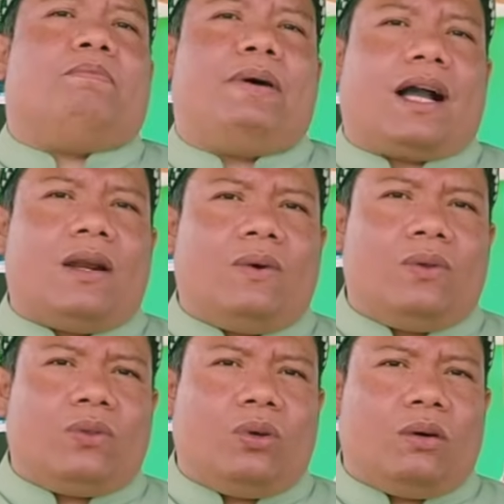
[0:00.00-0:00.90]
Bahkan
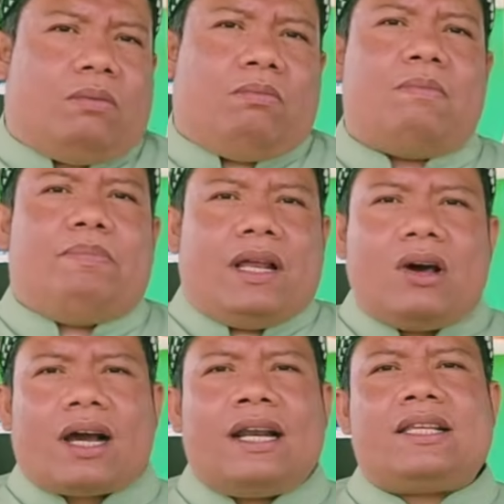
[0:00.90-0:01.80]
untuk
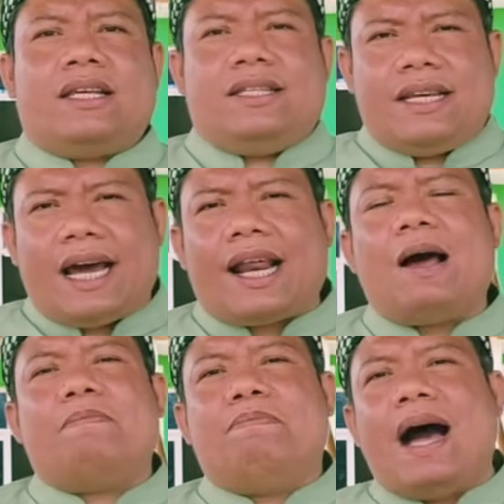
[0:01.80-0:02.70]
membelokkan
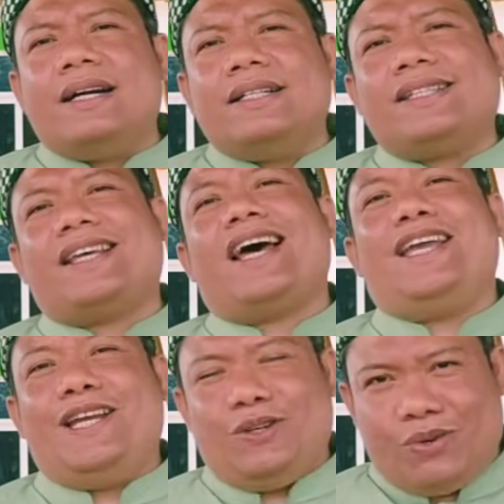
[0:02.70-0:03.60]
sejarah
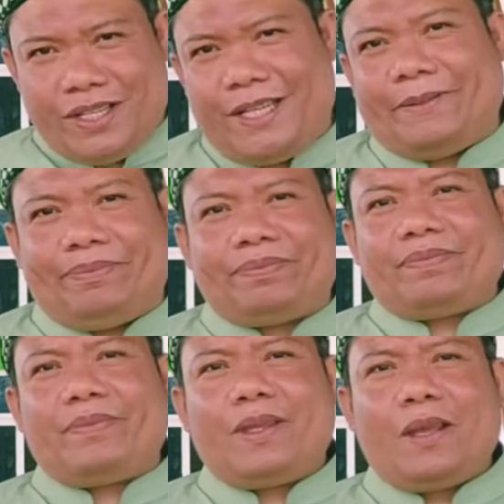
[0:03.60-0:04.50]
bangsa Indonesia.
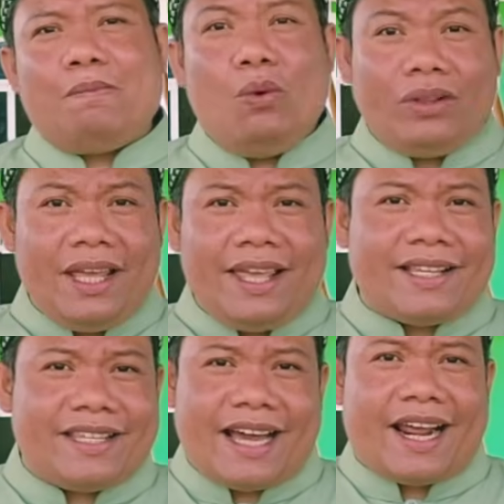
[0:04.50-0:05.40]
Buktinya
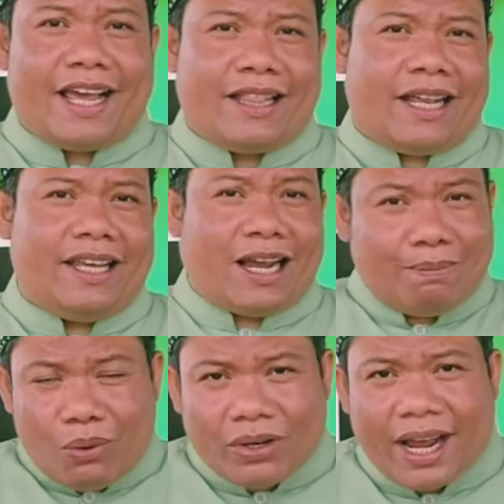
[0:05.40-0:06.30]
sejarah kita
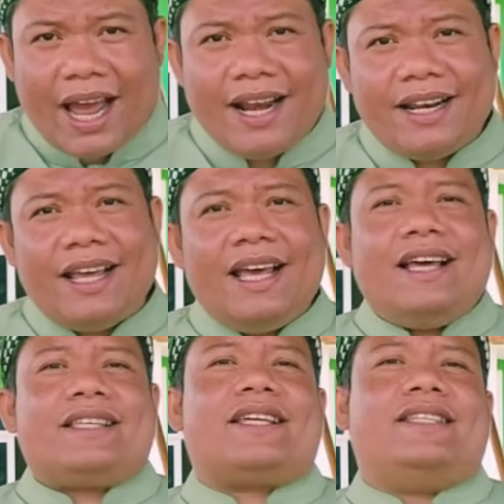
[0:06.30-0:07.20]
dikaburkan,
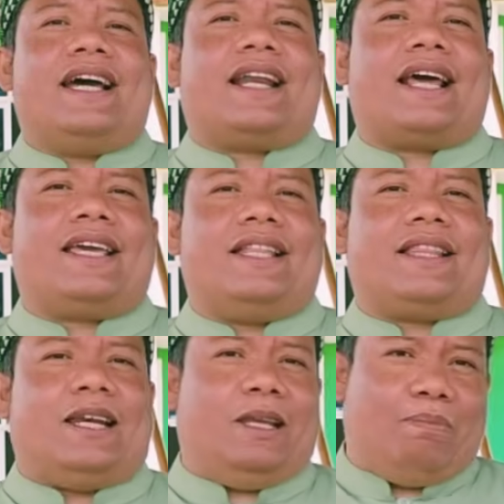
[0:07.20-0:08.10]
sejarah
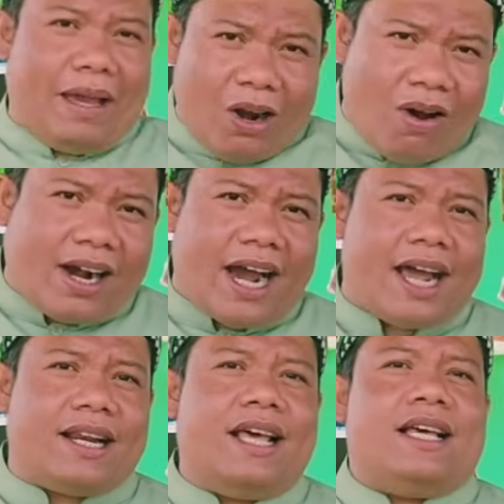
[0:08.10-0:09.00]
kita
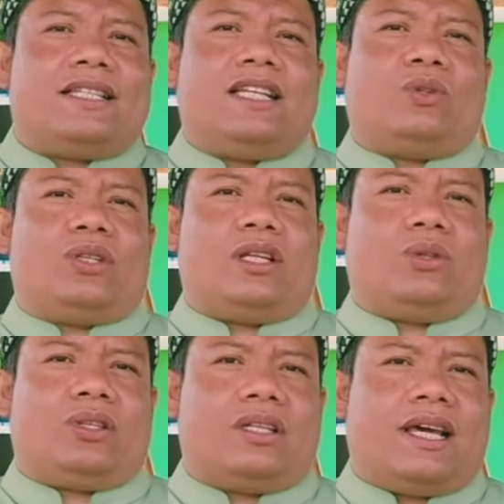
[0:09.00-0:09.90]
dibelokkan,
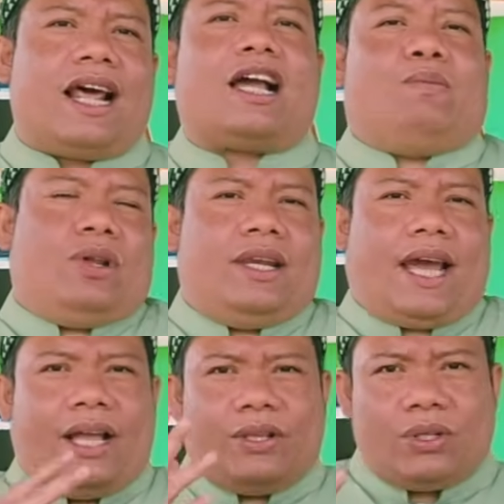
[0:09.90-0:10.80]
situs-situs sejarah kemudian
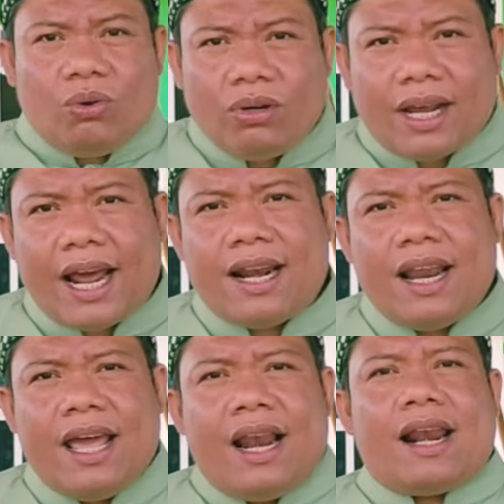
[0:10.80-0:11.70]

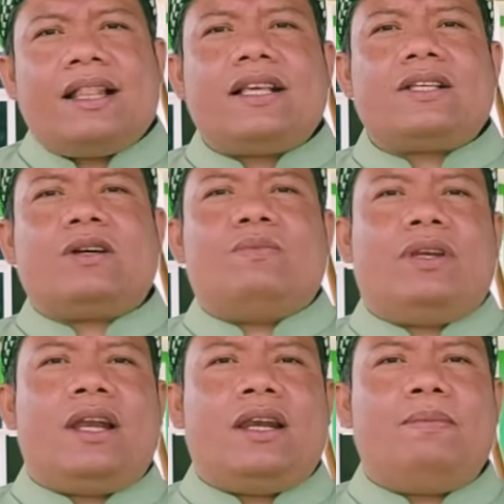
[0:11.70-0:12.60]
dihancurkan, lantas
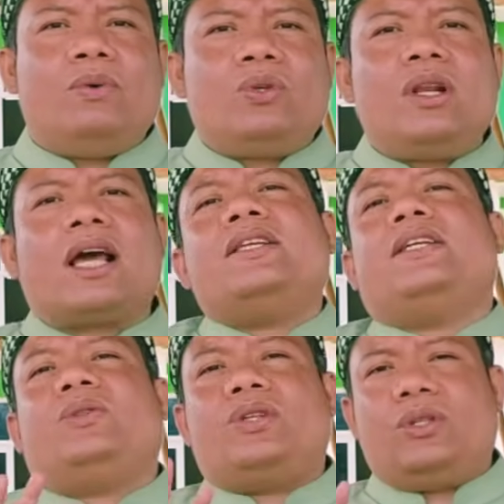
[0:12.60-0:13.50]
kemudian dimunculkan
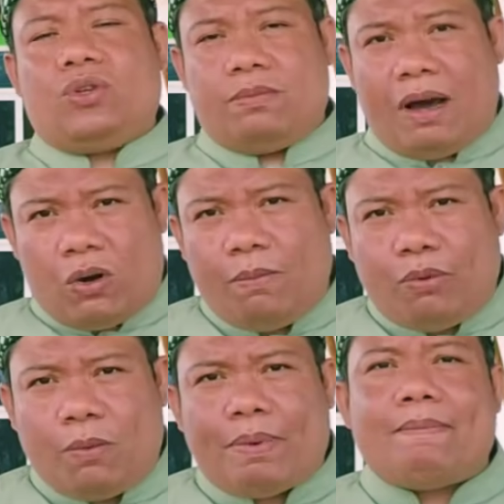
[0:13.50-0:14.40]
situs-situs baru
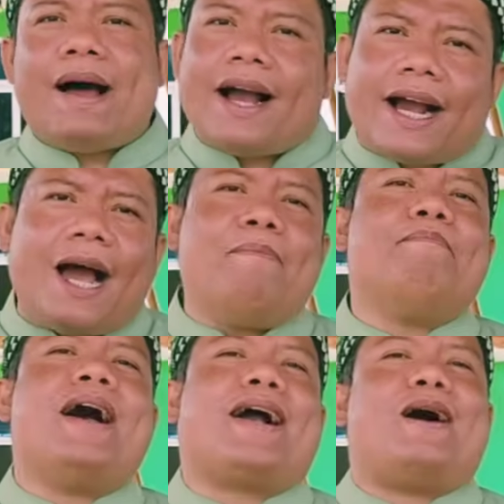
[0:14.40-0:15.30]
berupa
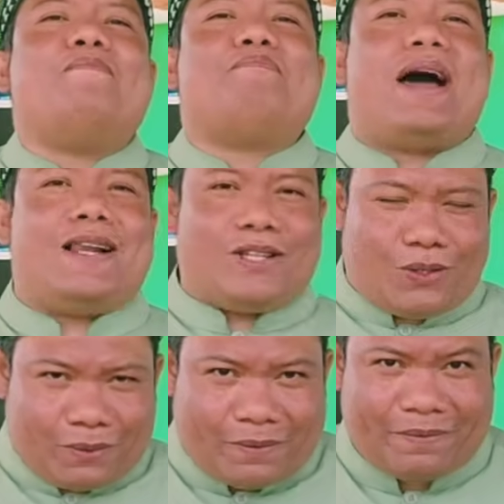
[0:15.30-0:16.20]
makam-makam
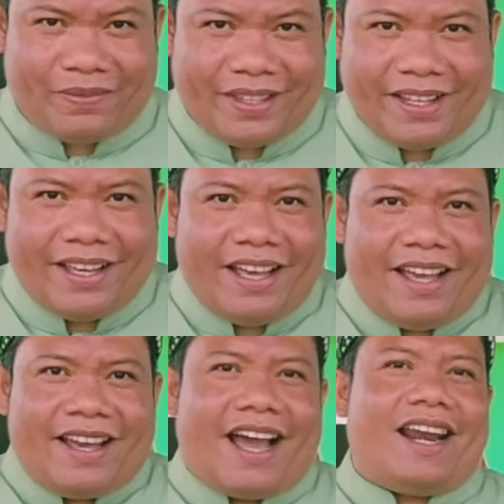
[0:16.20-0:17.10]
palsu
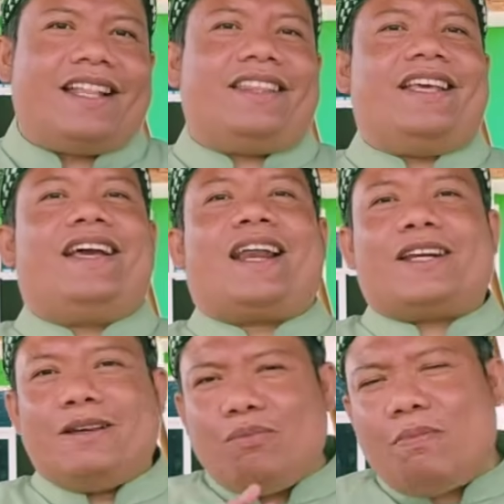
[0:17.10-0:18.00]
ada
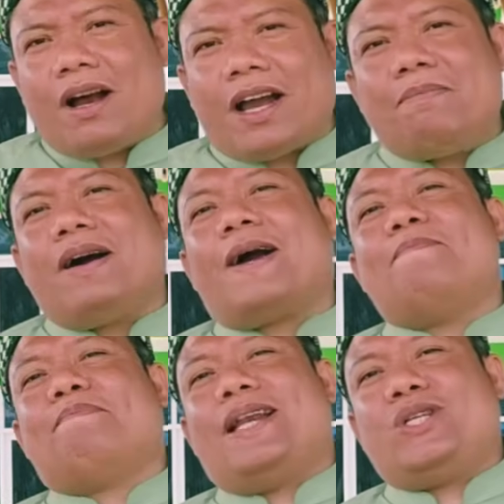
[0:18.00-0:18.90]
3.000
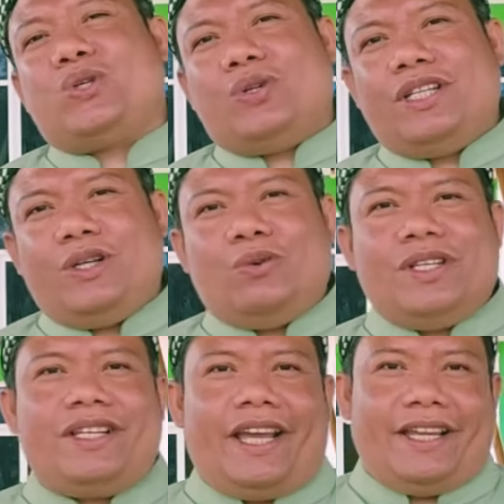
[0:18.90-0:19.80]
makam-makam palsu di
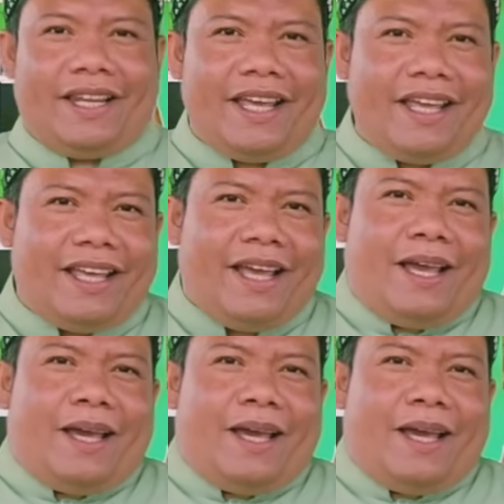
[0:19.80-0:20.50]
Indonesia ini